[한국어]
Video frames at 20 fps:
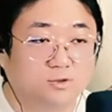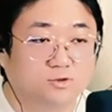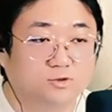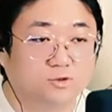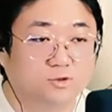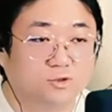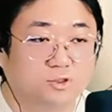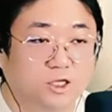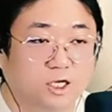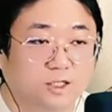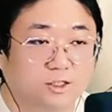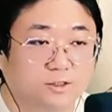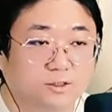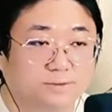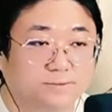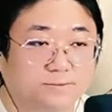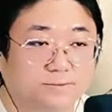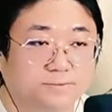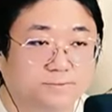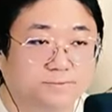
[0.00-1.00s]
하나 둘 셋
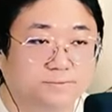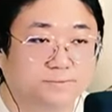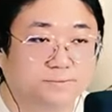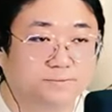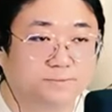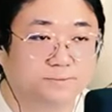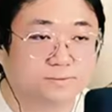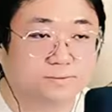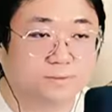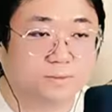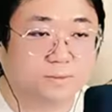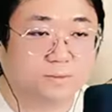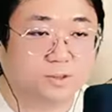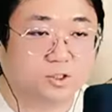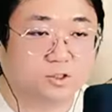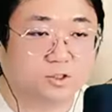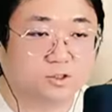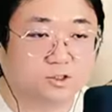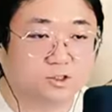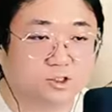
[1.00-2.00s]

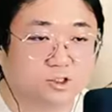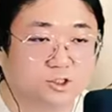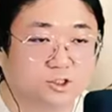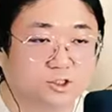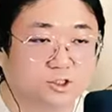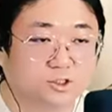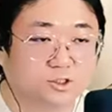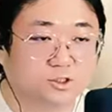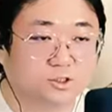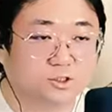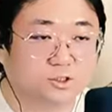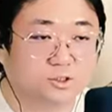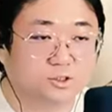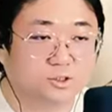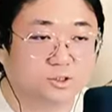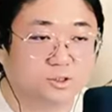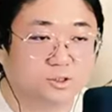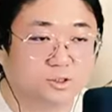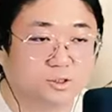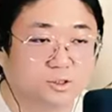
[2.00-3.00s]
그렇지
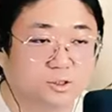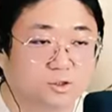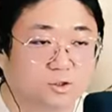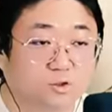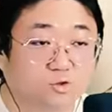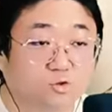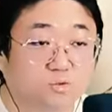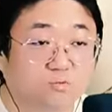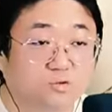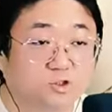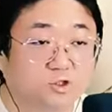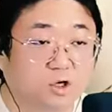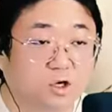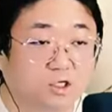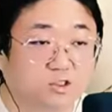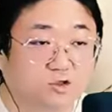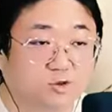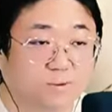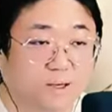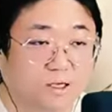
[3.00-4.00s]
너 좀
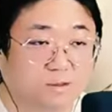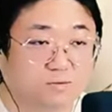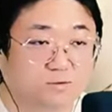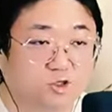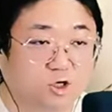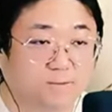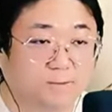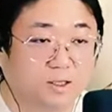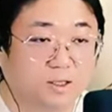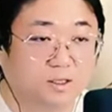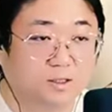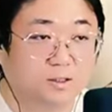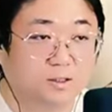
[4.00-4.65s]
늦어가지고 방금 아, 바이옴, 참